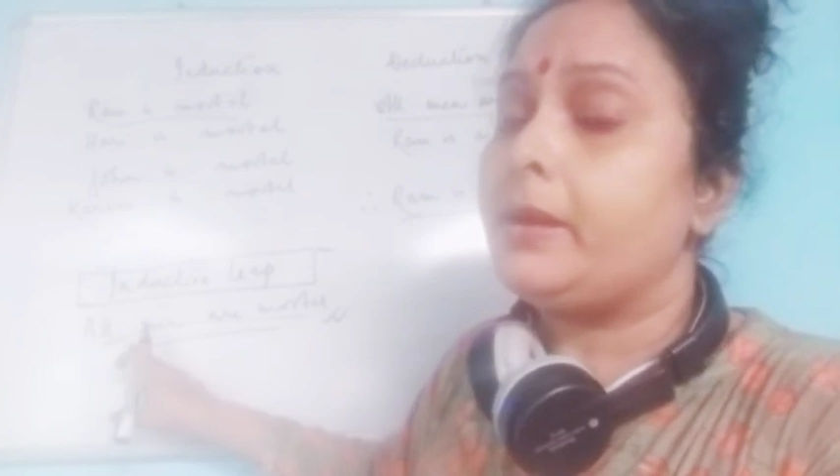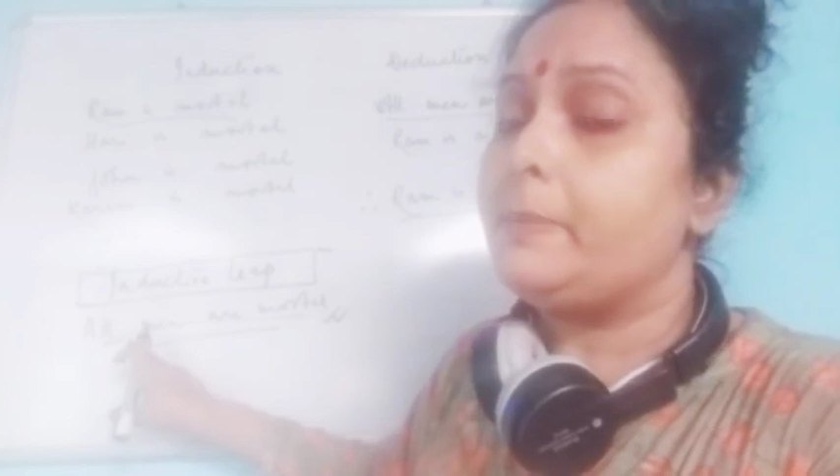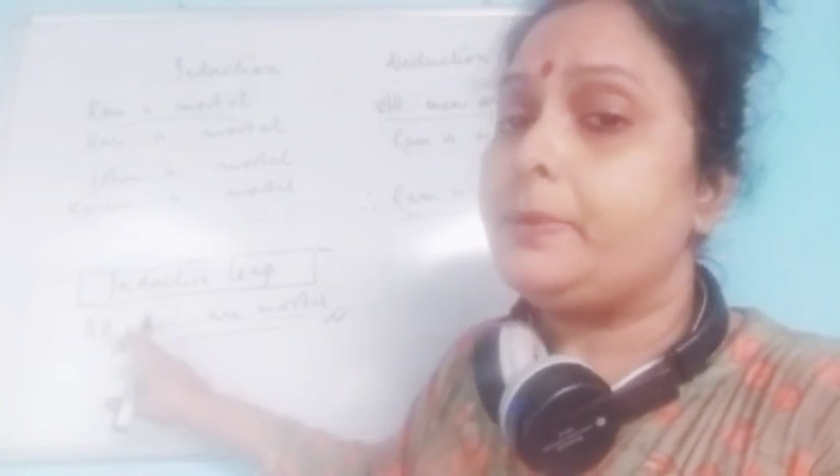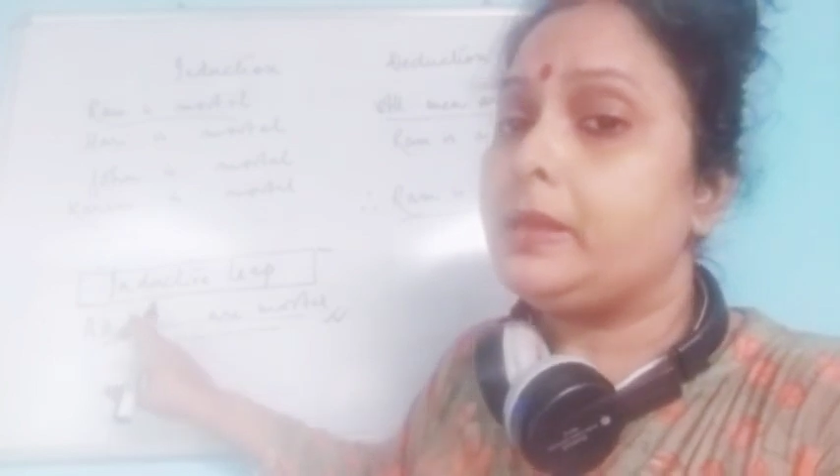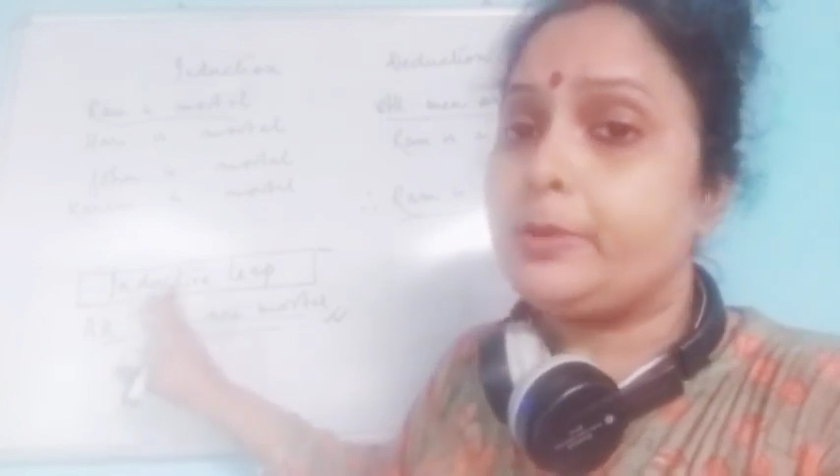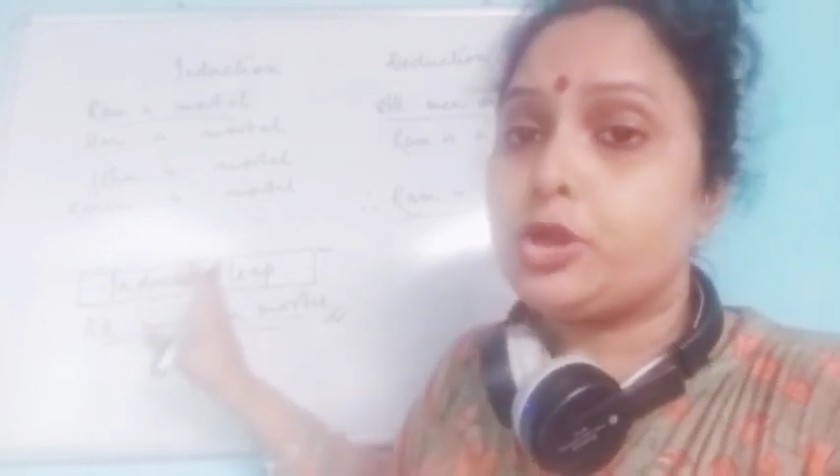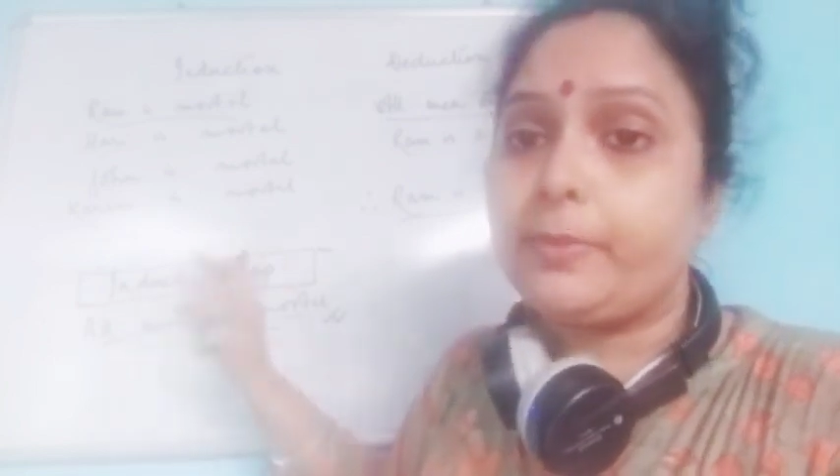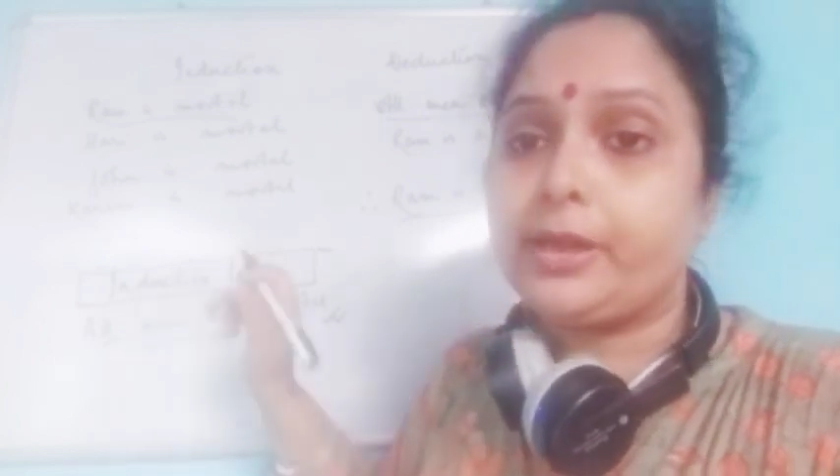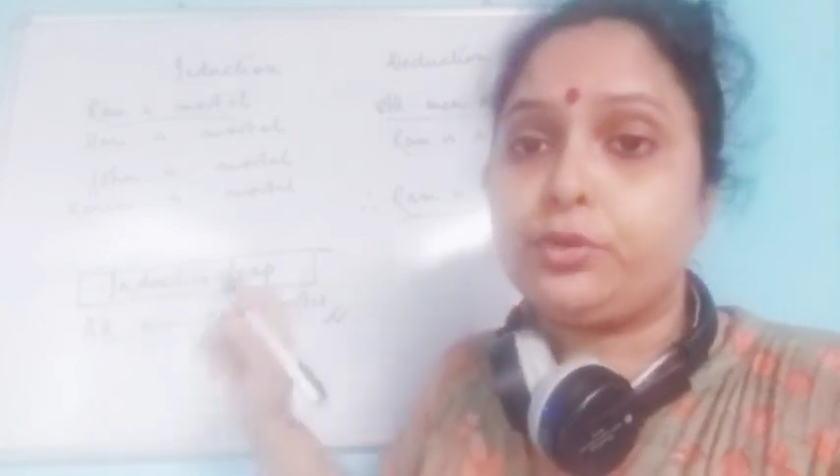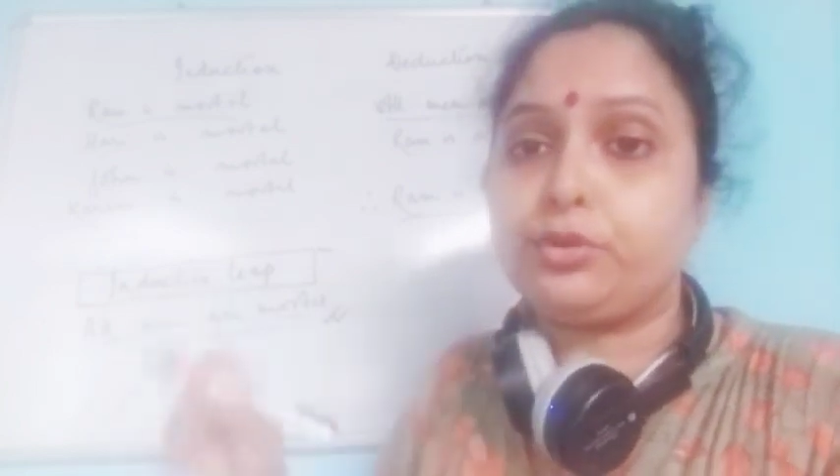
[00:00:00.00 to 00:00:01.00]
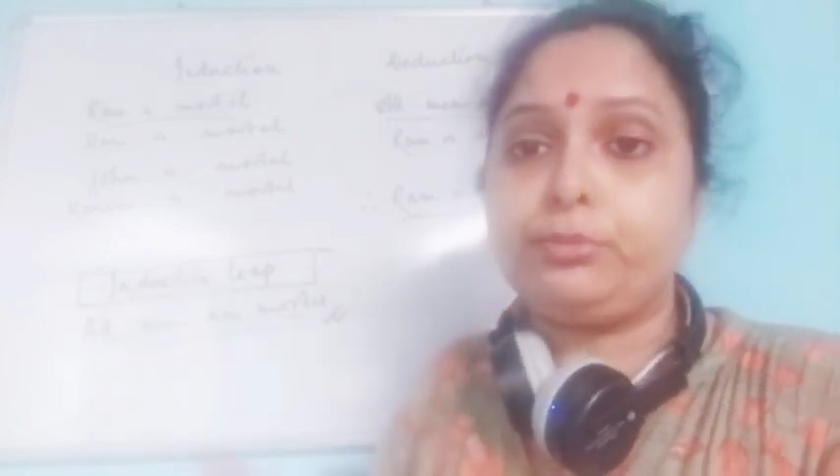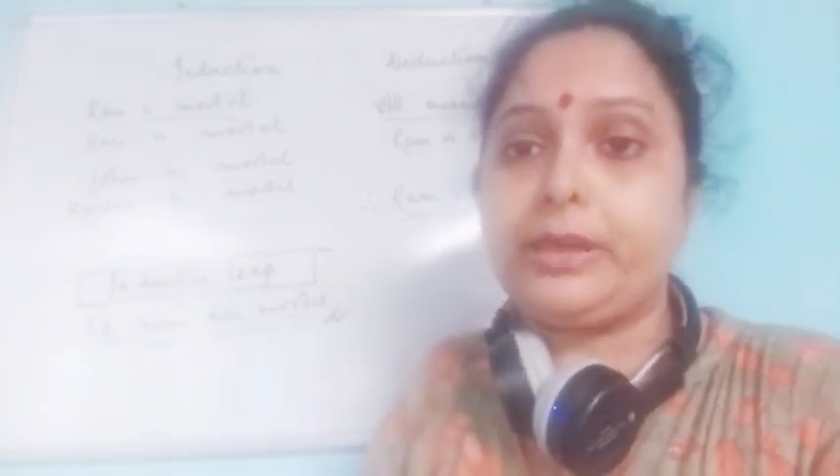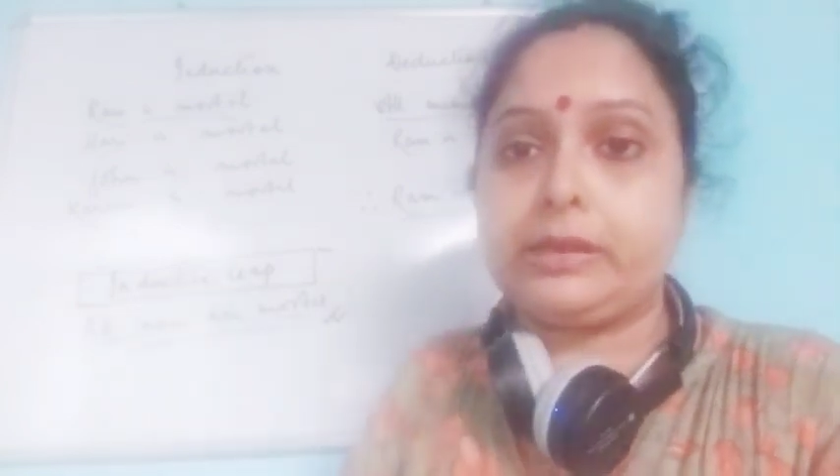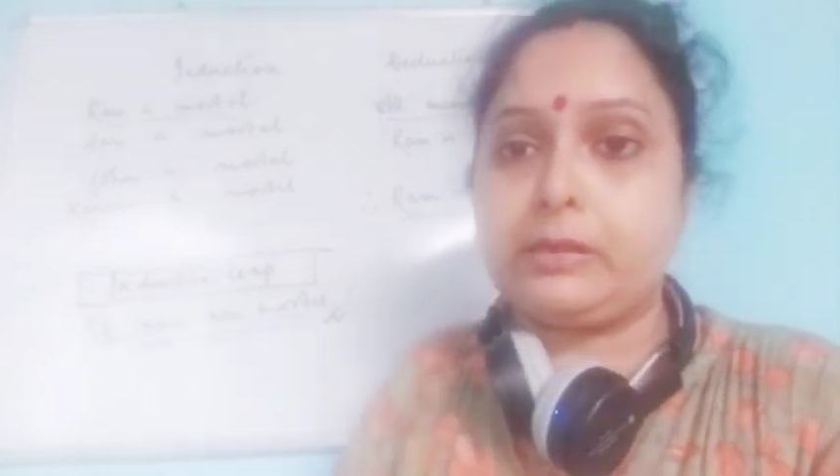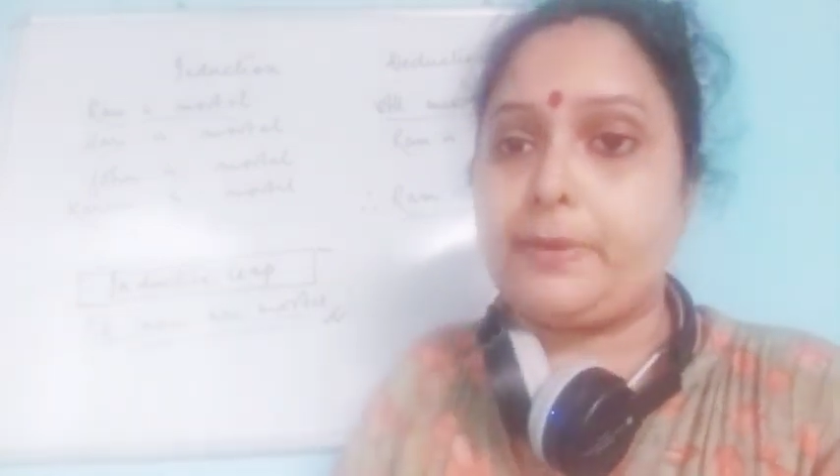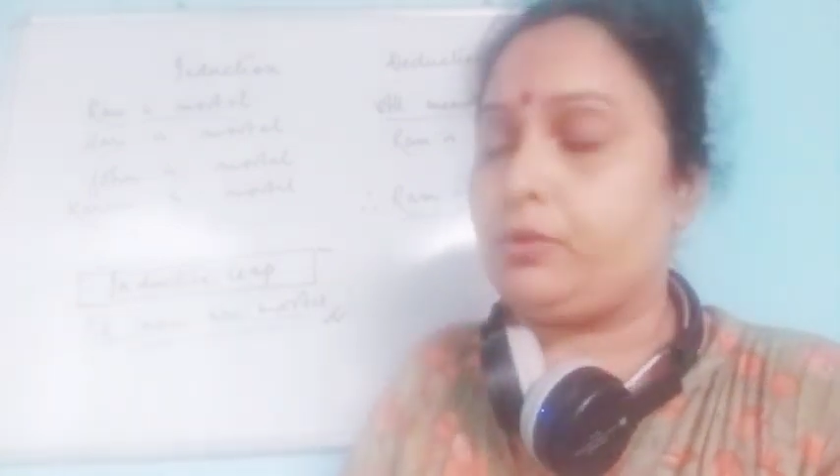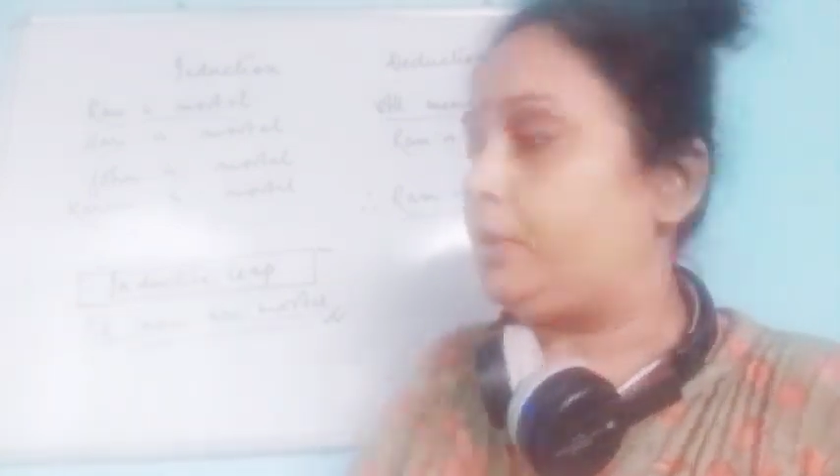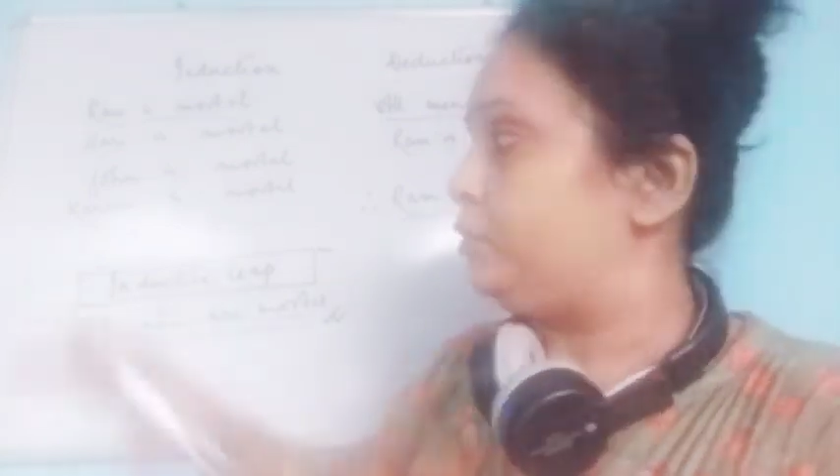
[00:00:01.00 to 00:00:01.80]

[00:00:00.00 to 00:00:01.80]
মানে পৃথিবীর সবাইকে তো তুমি দেখতে পারো না